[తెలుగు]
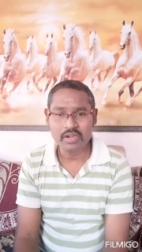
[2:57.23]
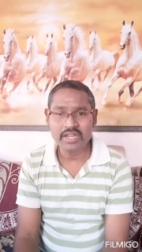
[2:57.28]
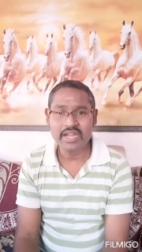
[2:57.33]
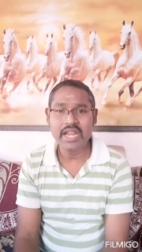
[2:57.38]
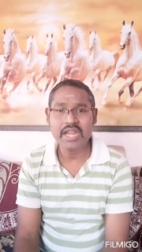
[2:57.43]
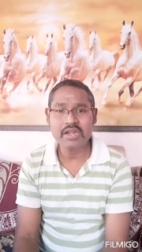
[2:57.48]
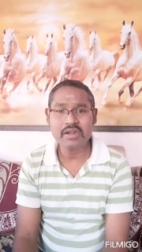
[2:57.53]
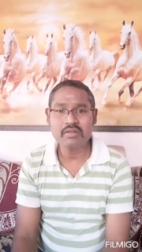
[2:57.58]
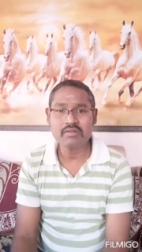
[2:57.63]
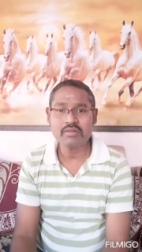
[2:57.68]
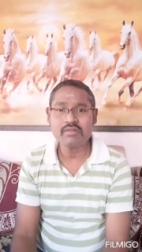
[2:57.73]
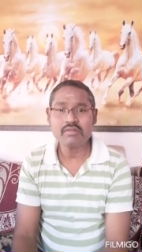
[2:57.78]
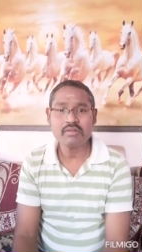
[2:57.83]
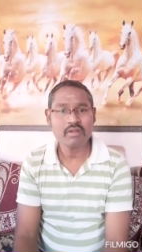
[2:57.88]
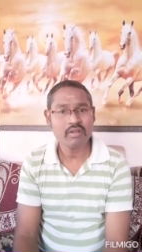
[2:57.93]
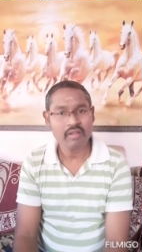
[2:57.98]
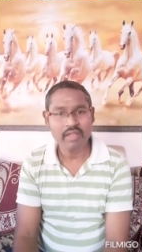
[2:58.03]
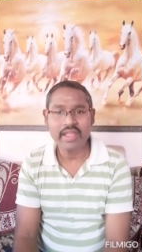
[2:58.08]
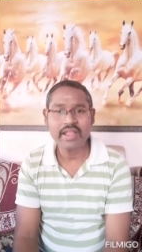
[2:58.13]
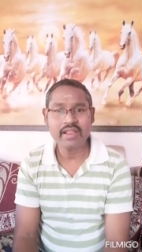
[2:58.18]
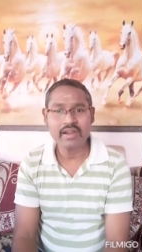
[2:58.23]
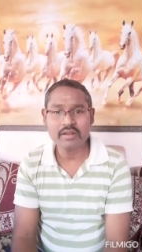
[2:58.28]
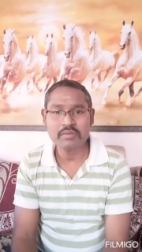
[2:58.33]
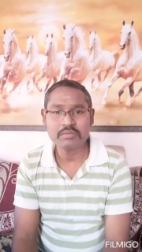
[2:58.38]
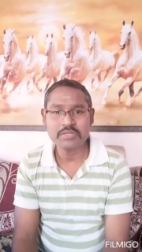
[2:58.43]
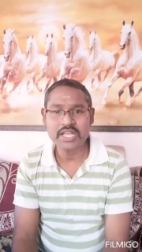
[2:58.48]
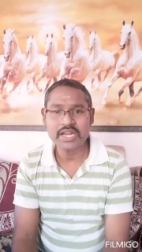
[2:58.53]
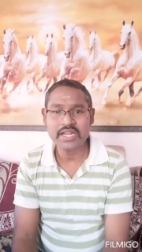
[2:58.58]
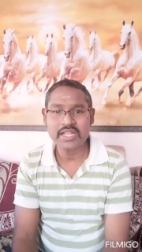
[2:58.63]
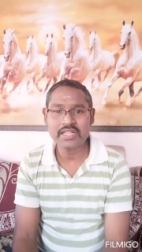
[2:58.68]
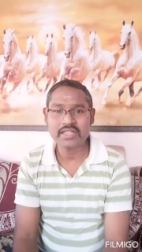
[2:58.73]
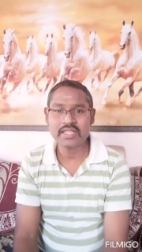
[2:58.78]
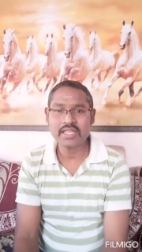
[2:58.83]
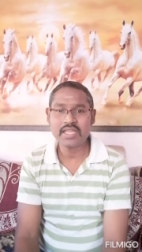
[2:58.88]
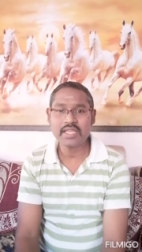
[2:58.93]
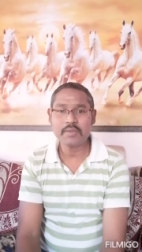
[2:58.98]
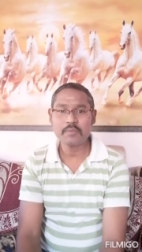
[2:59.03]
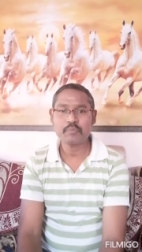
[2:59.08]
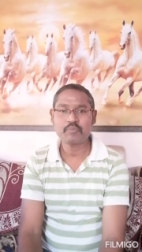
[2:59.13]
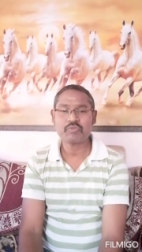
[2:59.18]
ట్రైన్ ఎక్కడం జరిగింది
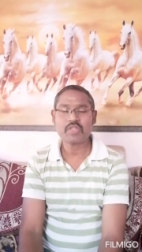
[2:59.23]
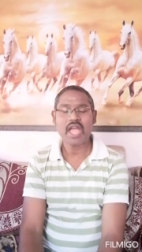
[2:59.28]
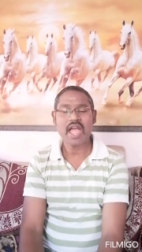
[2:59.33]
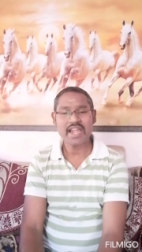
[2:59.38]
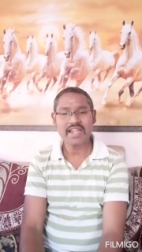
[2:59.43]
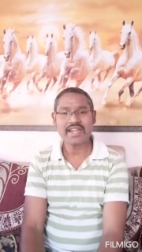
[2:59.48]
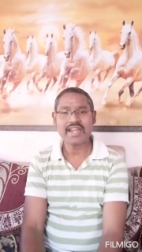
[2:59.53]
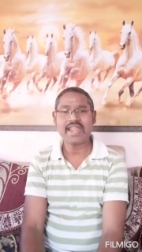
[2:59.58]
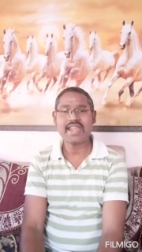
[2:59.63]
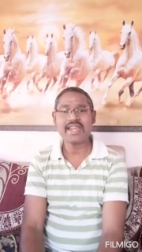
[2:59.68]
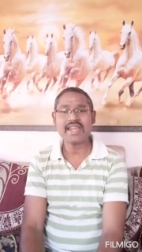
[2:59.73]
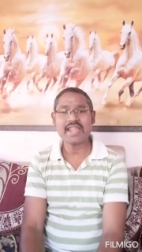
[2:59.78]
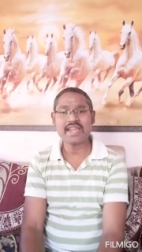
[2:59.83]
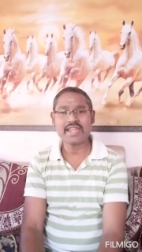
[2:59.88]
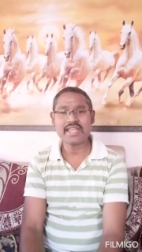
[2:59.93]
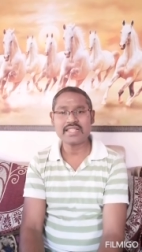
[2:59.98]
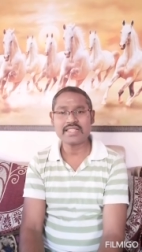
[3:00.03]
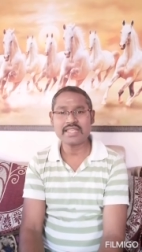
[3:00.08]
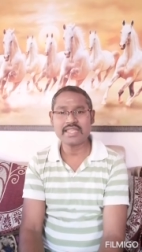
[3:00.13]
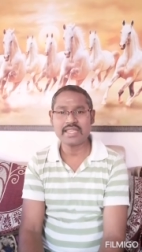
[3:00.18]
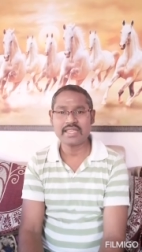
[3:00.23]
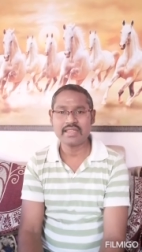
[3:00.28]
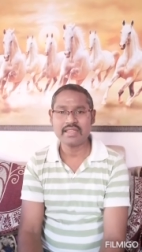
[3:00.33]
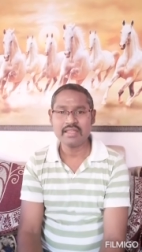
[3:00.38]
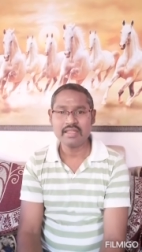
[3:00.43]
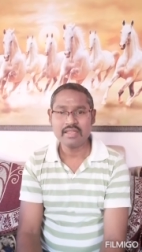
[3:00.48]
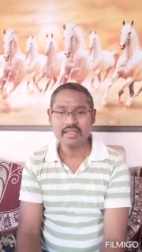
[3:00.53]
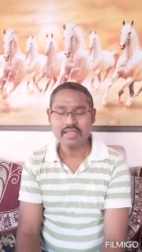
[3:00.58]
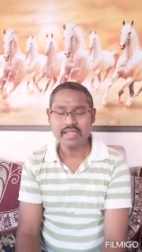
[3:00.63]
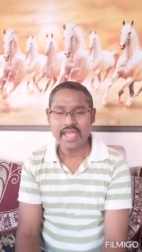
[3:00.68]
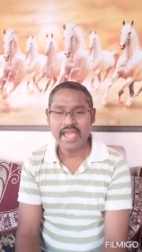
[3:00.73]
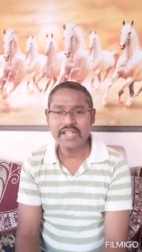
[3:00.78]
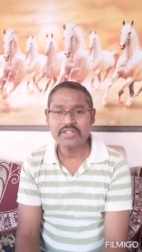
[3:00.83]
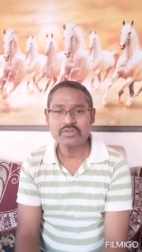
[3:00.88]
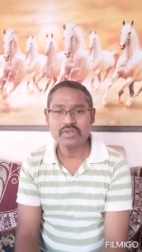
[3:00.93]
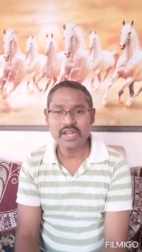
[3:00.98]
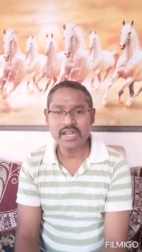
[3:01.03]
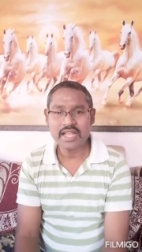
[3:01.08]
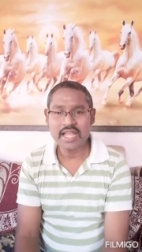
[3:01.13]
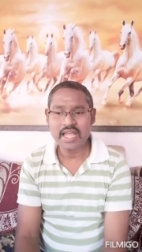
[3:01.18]
ఆ ట్రైన్ అనేది
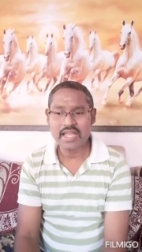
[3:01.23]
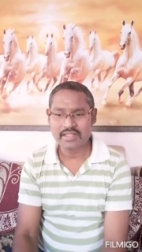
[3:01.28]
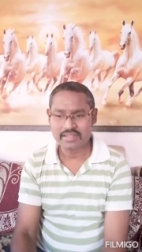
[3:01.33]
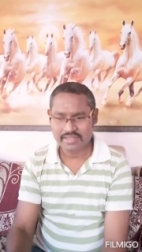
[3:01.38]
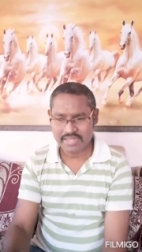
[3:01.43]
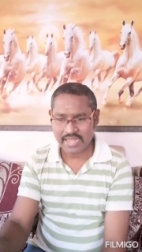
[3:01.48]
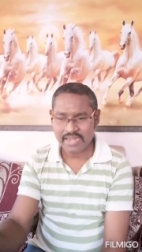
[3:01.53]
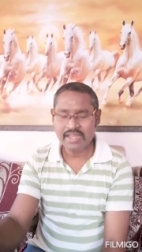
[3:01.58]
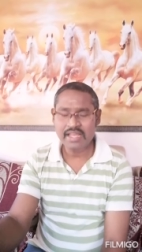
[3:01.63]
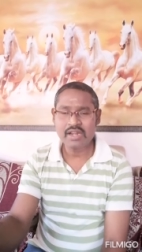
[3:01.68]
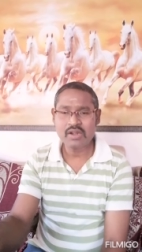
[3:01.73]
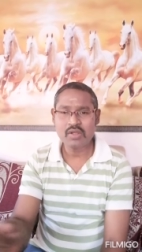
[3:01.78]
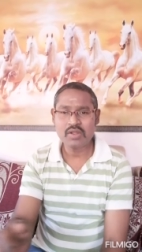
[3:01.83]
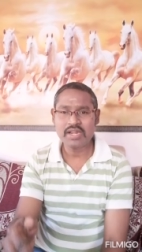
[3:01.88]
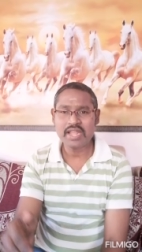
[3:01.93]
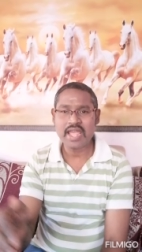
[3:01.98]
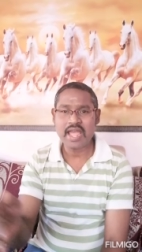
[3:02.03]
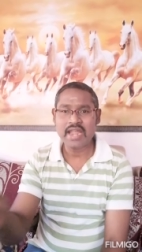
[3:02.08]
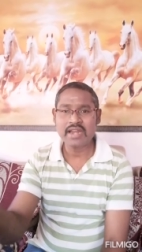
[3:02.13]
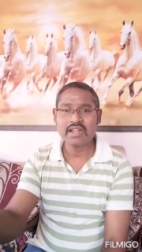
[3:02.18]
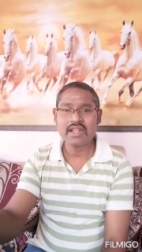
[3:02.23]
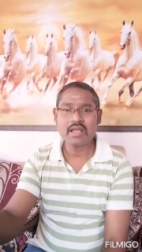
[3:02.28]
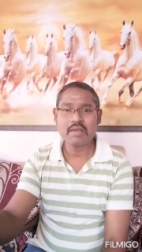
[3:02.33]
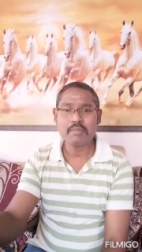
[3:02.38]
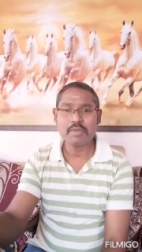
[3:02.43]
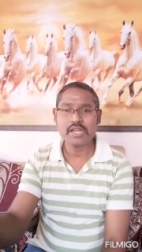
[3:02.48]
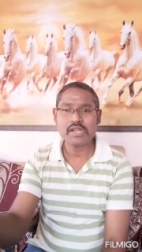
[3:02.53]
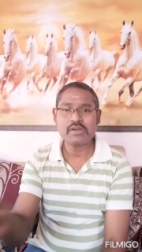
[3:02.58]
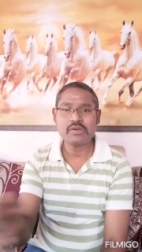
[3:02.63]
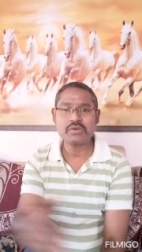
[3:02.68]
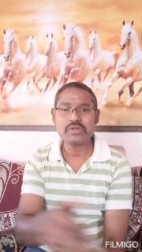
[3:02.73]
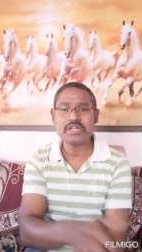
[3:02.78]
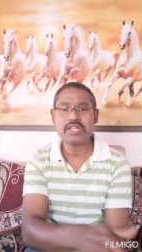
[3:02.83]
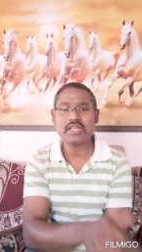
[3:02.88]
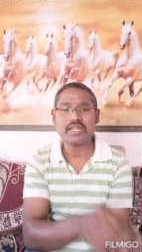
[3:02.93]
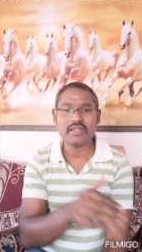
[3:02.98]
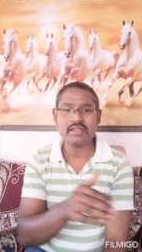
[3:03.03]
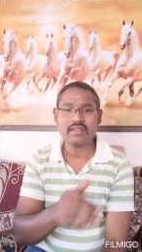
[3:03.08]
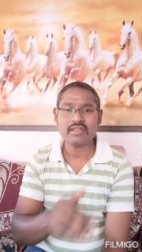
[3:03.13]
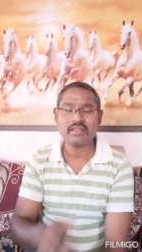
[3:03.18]
యాక్చువల్గా దగ్గరలోనే అనకాపల్లి నుండి